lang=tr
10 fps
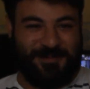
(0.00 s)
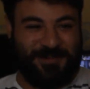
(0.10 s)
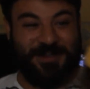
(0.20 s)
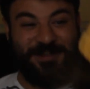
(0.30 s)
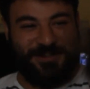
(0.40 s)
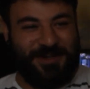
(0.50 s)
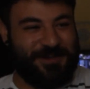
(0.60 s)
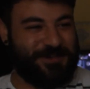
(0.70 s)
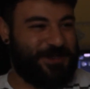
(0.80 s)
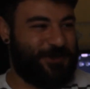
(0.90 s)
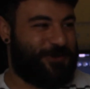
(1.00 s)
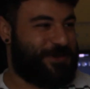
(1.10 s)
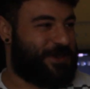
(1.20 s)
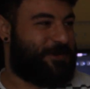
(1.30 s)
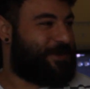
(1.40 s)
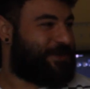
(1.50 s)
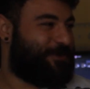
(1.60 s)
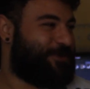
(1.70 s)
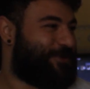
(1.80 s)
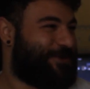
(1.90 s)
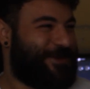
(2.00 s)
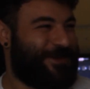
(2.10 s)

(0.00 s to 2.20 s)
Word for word: Dışarıda şarkı çalıyor diye camı açamıyoruz.